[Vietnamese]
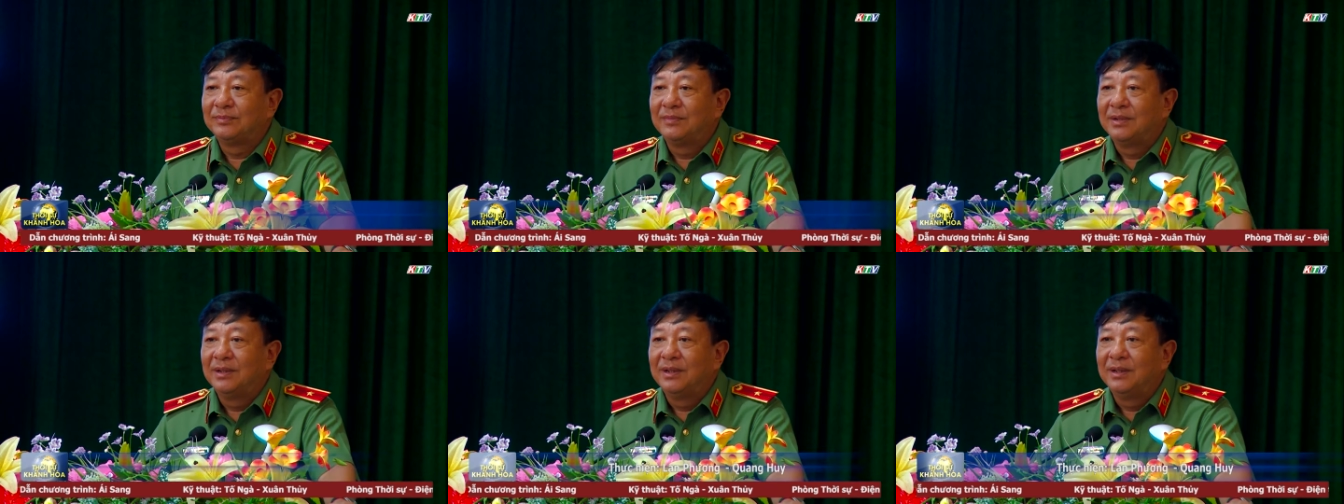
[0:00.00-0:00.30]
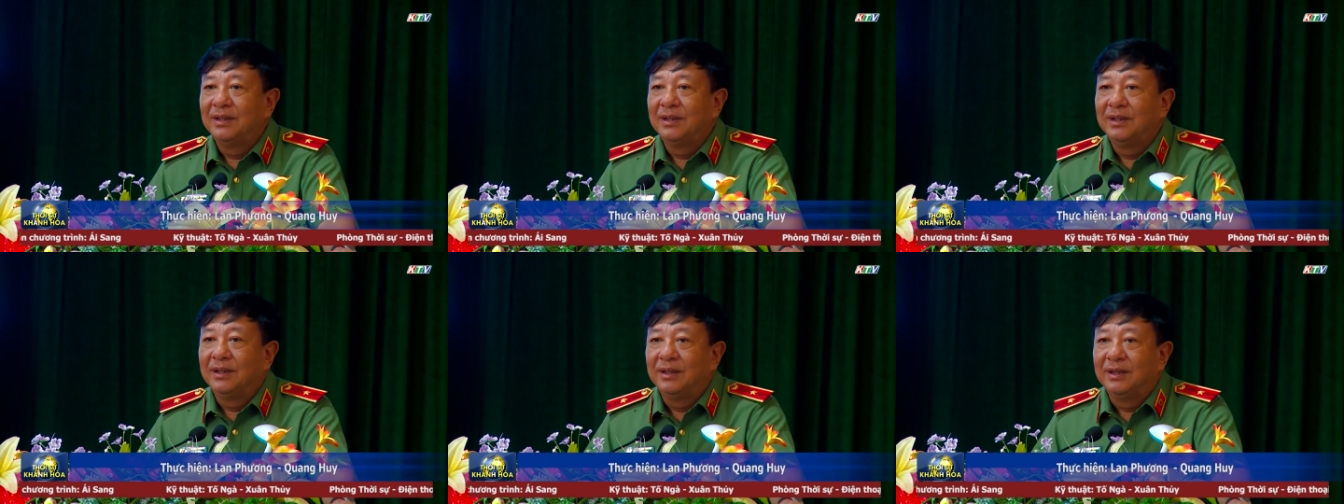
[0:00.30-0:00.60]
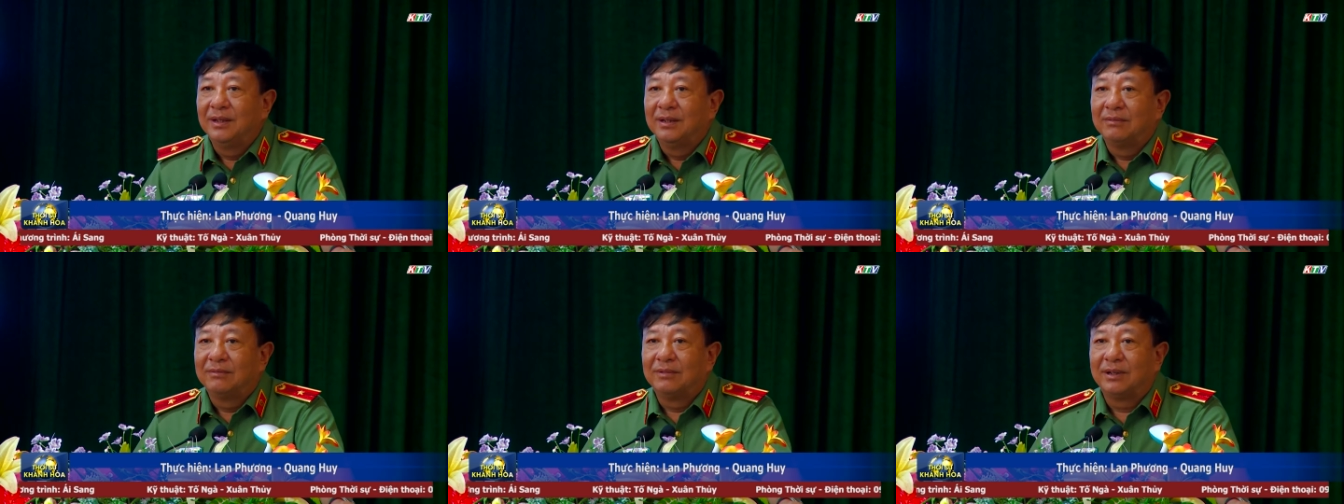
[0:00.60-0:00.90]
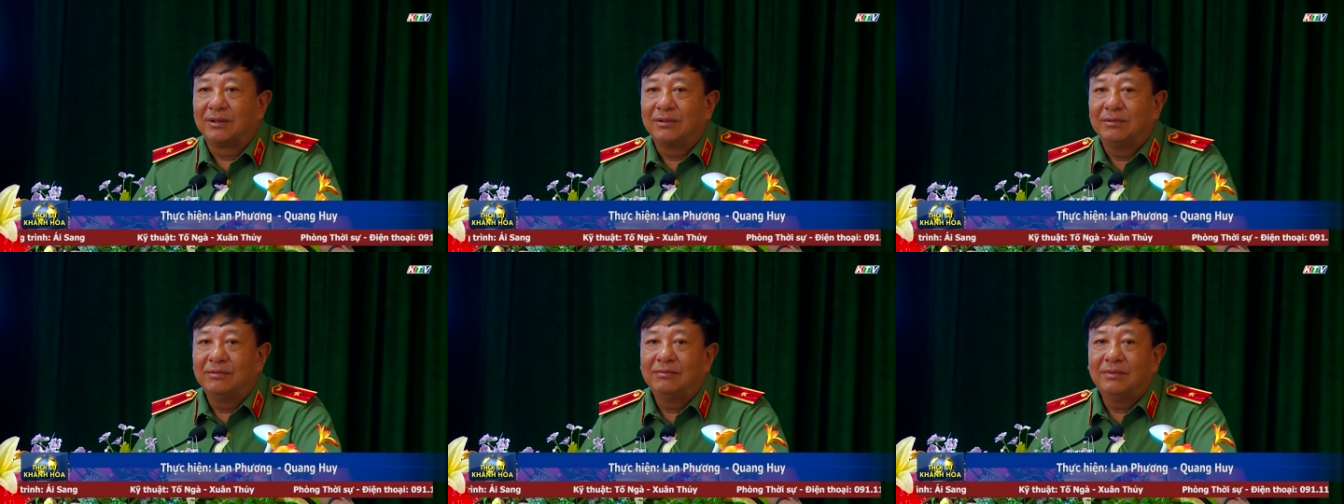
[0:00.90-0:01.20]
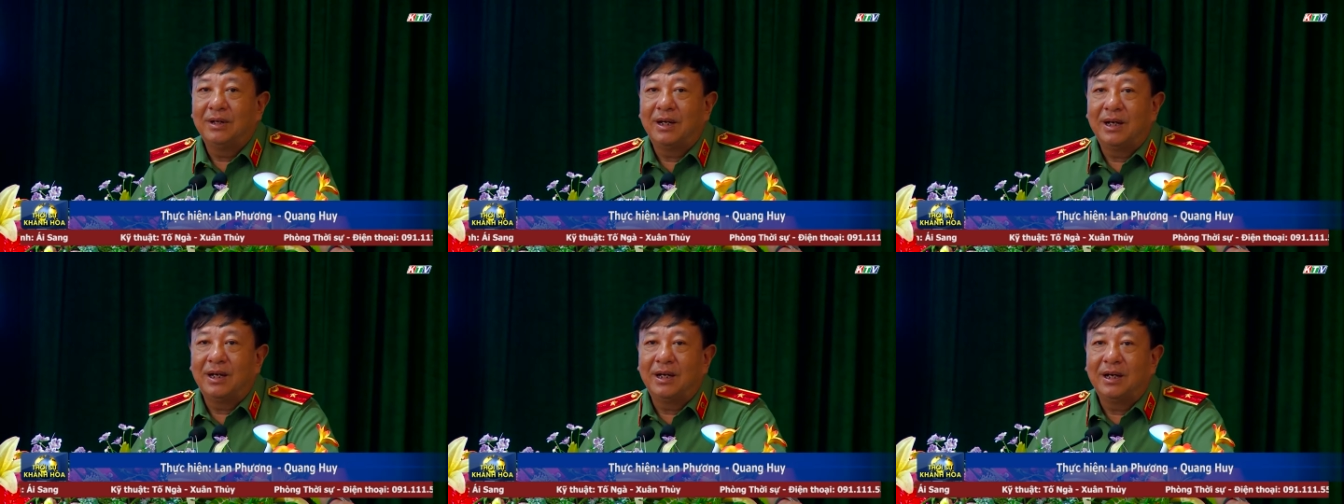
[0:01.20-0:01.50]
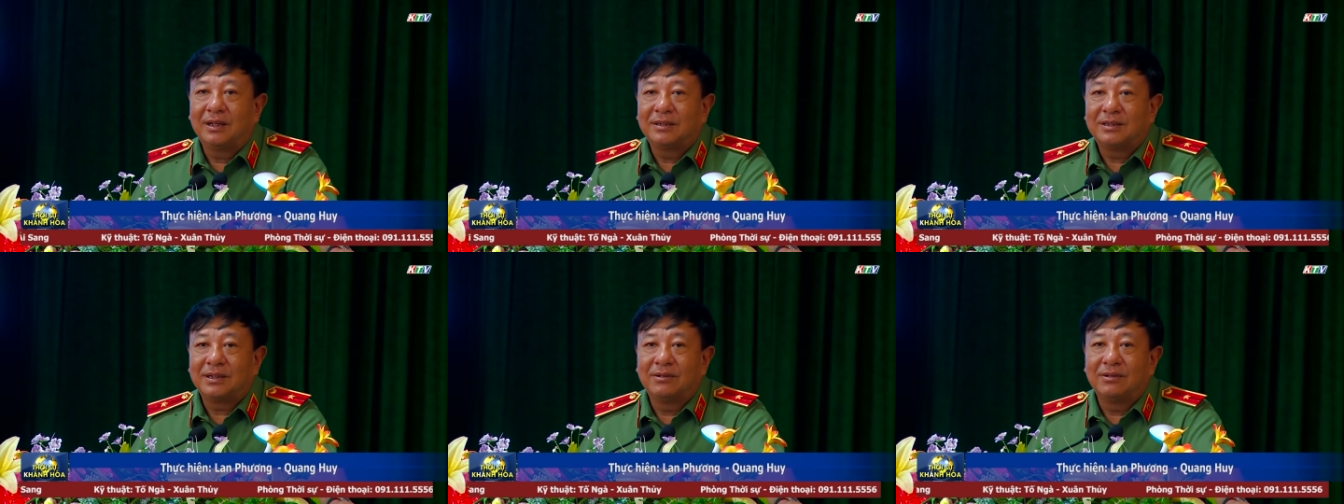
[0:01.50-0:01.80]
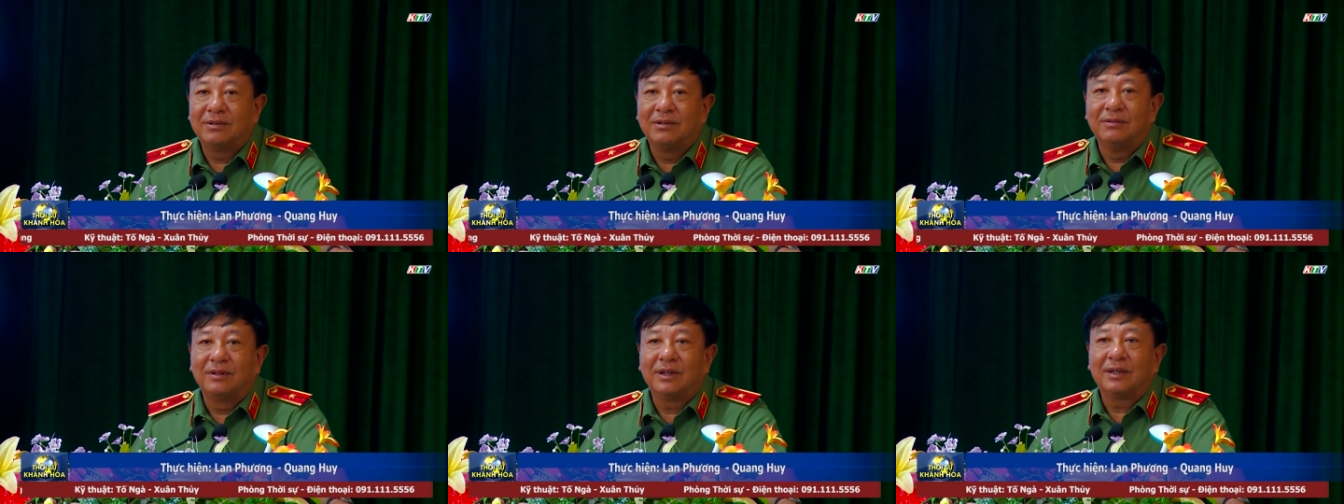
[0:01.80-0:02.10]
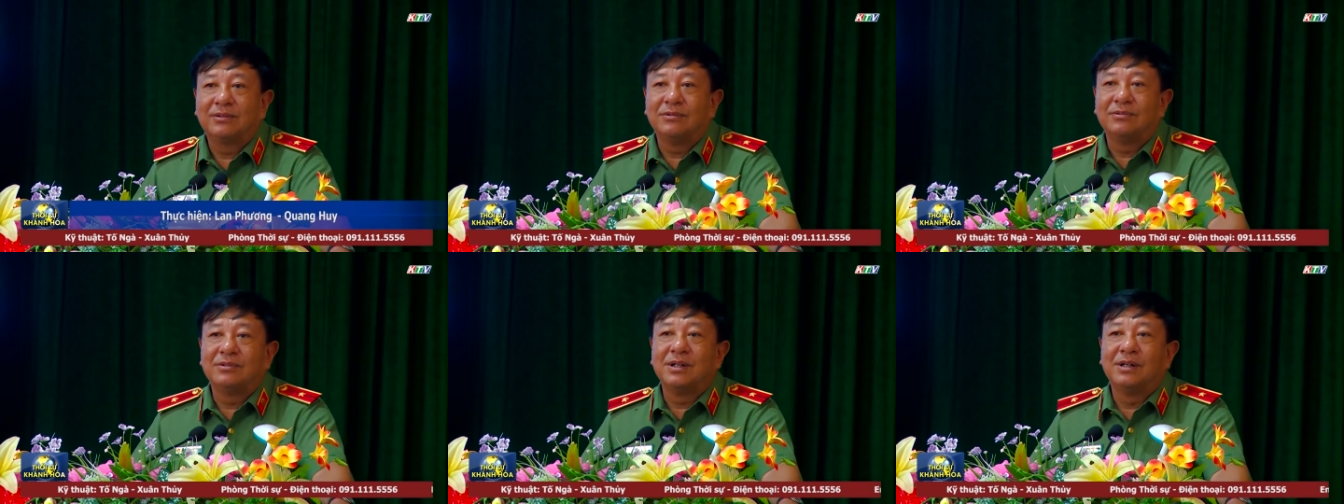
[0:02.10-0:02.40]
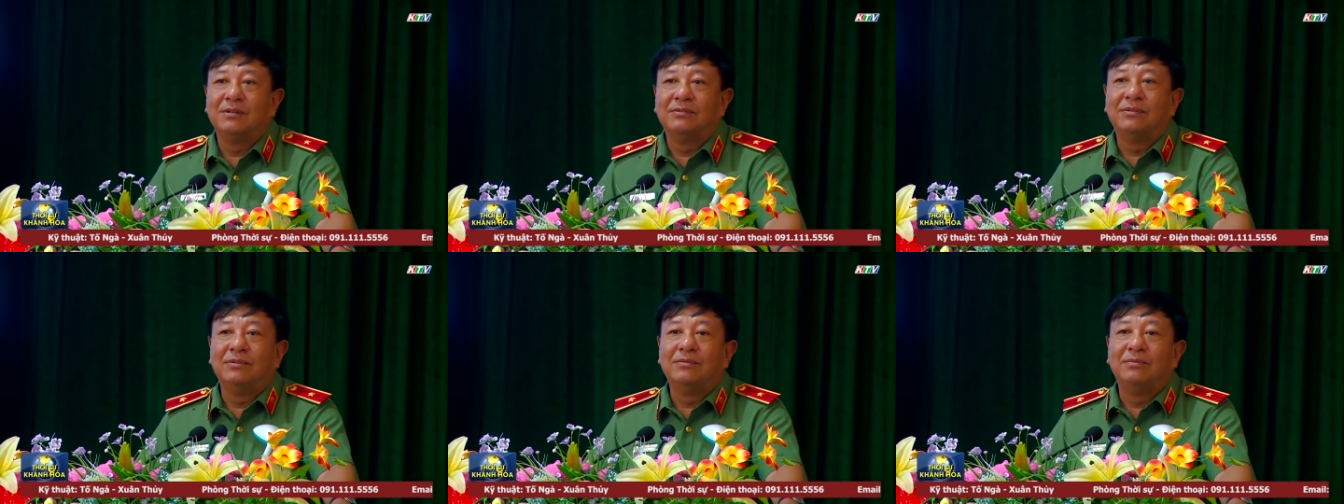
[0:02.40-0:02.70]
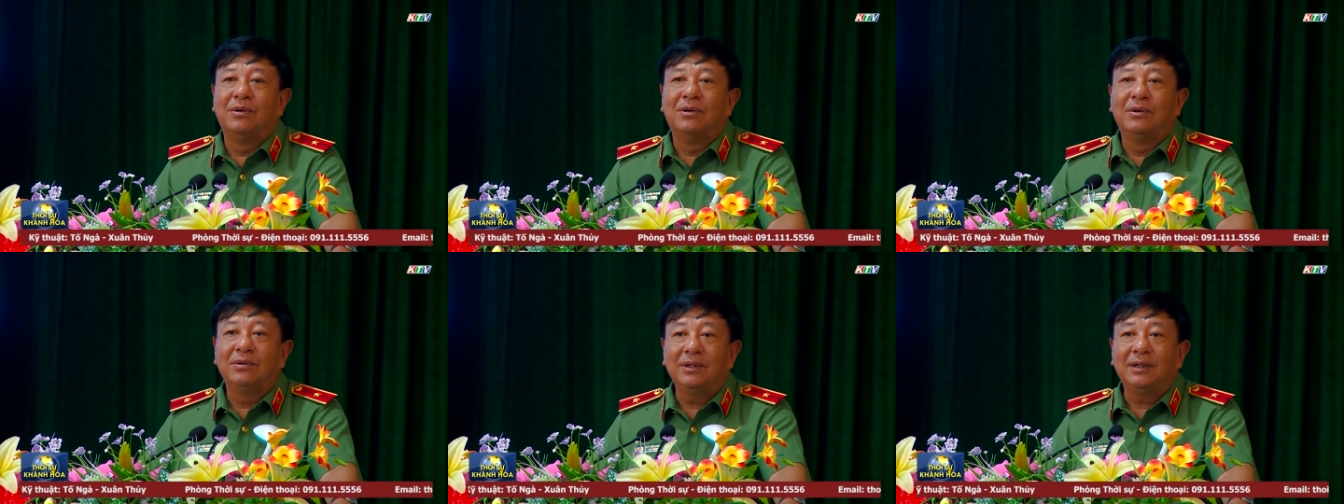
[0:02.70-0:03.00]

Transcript: Tàu Ngầm. Đây là những trải nghiệm thú vị, là cơ hội để